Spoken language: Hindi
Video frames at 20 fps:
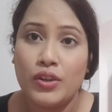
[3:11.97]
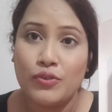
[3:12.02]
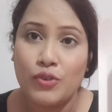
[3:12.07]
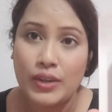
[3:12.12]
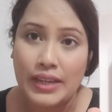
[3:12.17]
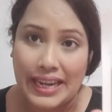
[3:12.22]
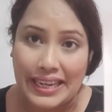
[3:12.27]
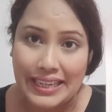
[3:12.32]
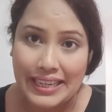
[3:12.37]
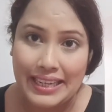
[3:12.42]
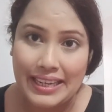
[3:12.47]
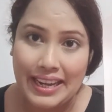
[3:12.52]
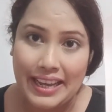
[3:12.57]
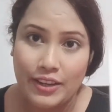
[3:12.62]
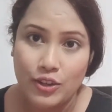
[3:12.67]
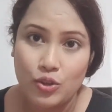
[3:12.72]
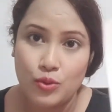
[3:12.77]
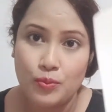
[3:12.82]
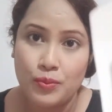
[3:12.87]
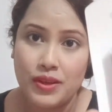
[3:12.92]
फॉर for
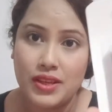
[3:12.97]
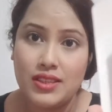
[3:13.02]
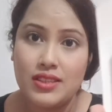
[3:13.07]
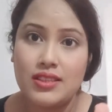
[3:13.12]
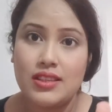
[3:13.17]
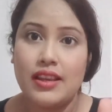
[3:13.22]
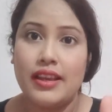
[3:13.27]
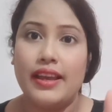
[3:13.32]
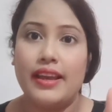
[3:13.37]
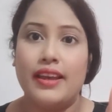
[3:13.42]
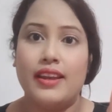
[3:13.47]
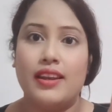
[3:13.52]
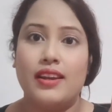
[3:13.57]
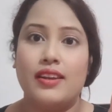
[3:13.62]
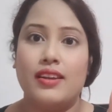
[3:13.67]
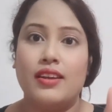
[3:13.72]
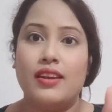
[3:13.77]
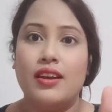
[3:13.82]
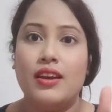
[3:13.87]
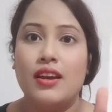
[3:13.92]
नाइन रुपीज़
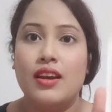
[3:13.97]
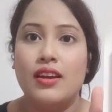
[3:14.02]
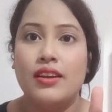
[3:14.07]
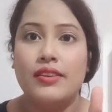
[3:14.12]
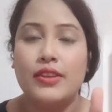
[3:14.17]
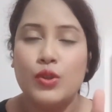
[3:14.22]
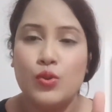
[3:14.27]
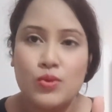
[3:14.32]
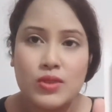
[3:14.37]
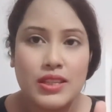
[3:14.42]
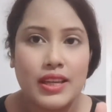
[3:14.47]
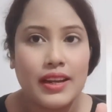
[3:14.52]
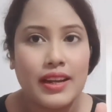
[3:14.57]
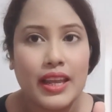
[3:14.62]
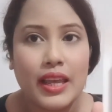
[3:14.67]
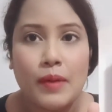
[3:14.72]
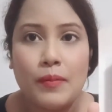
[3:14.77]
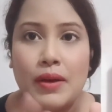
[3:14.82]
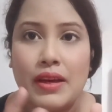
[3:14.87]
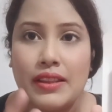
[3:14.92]
एंड यूज़
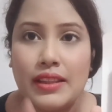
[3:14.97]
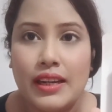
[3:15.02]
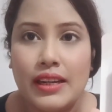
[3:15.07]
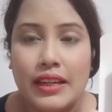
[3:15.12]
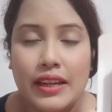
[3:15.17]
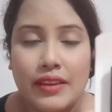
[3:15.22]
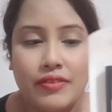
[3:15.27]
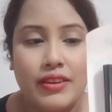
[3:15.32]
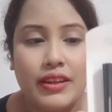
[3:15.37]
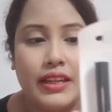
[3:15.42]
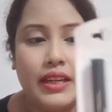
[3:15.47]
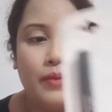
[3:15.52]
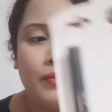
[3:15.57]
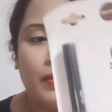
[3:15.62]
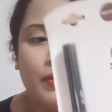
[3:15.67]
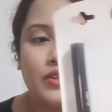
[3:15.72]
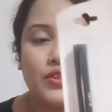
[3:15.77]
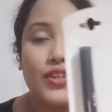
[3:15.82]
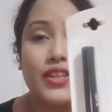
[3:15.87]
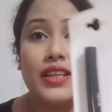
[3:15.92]
करने के बाद आई डेफिनेटली
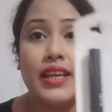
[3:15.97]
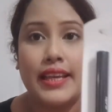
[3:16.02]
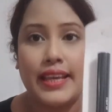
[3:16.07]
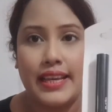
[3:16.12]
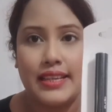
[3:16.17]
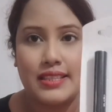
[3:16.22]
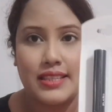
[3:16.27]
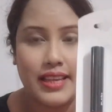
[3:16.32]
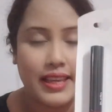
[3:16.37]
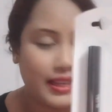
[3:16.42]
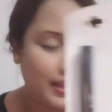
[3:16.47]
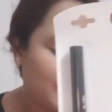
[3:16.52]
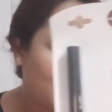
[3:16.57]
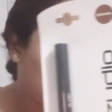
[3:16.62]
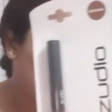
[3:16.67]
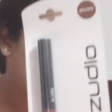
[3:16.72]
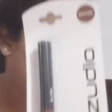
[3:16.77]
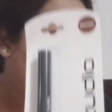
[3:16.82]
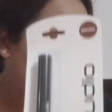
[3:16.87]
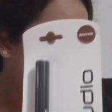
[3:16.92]
मैंशन कि कैसा है
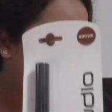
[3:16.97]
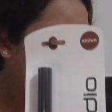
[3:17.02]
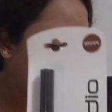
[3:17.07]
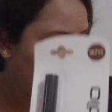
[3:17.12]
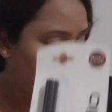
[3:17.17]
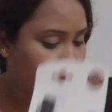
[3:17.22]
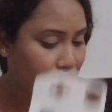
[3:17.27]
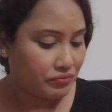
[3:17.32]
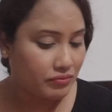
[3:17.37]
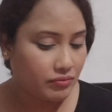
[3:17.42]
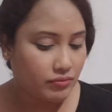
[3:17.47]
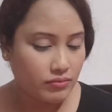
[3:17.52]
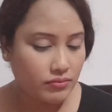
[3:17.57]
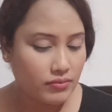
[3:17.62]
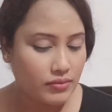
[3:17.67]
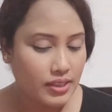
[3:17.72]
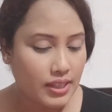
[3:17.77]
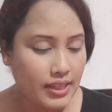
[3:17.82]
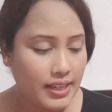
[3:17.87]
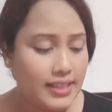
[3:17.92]
कैसा नहीं है
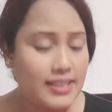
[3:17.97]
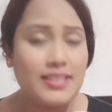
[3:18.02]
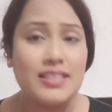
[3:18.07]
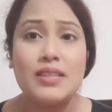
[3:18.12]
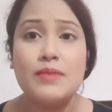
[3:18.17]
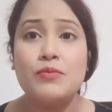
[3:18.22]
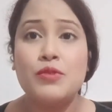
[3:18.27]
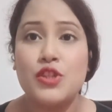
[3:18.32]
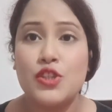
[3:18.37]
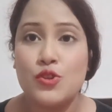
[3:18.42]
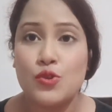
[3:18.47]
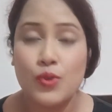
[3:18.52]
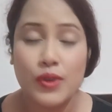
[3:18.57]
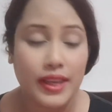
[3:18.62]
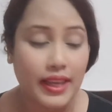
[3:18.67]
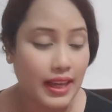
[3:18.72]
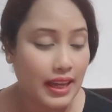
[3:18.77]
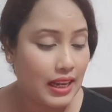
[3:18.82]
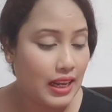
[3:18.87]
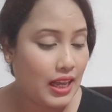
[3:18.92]
इन सब चीज़ों
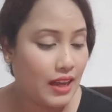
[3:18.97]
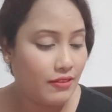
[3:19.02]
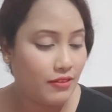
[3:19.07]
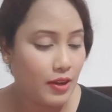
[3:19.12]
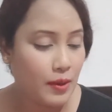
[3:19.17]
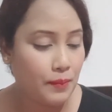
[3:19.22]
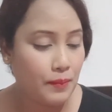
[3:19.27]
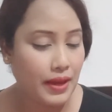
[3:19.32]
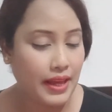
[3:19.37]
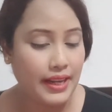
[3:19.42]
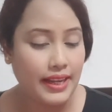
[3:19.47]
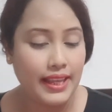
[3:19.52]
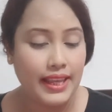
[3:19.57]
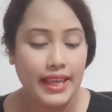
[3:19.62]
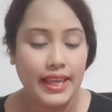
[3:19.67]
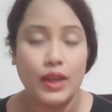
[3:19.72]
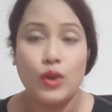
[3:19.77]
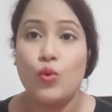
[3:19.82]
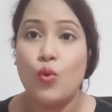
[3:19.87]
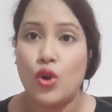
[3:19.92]
के अलावा मैंने
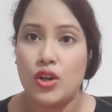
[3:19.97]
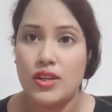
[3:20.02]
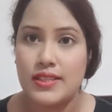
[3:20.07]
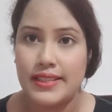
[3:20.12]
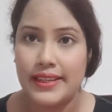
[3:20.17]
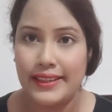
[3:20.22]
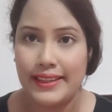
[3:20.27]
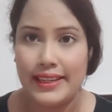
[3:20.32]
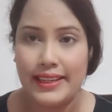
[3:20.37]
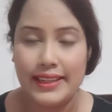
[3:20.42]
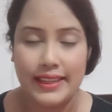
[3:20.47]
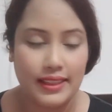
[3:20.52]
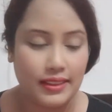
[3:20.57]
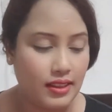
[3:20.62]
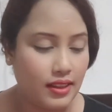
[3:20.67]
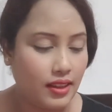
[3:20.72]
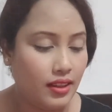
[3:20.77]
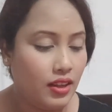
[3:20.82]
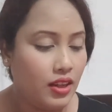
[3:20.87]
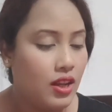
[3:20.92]
एक क्वाटसेट लिया
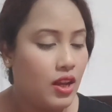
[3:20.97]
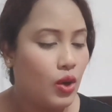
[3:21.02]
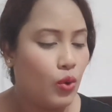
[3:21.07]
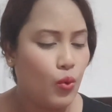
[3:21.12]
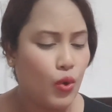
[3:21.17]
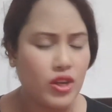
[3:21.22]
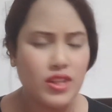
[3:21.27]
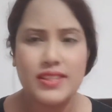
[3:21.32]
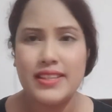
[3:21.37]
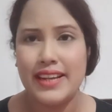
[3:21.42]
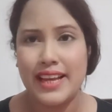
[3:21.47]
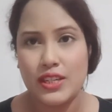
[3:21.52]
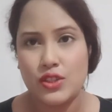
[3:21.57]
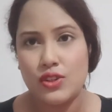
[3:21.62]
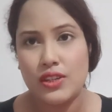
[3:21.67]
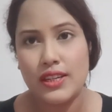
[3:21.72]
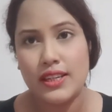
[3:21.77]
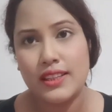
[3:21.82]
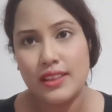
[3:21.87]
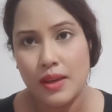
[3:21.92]
था क्वाटसेट
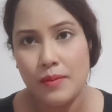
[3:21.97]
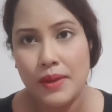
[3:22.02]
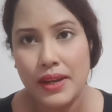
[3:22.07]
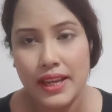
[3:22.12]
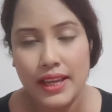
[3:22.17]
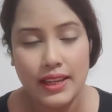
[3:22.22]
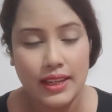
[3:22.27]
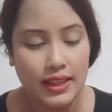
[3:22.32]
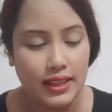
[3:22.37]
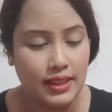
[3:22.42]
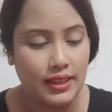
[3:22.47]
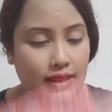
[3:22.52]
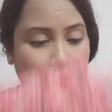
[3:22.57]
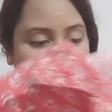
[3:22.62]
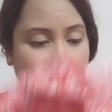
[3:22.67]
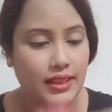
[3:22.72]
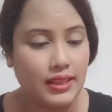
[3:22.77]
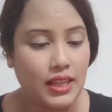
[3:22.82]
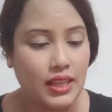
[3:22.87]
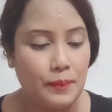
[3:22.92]
एक्चुअली नहीं था मैंने अलग अलग
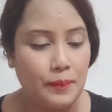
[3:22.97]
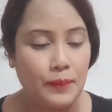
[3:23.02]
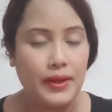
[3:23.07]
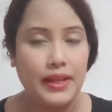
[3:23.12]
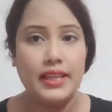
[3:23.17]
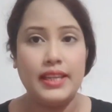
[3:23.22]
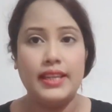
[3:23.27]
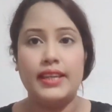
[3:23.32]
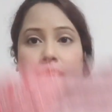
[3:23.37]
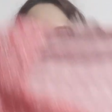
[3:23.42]
लिया था अपने लिए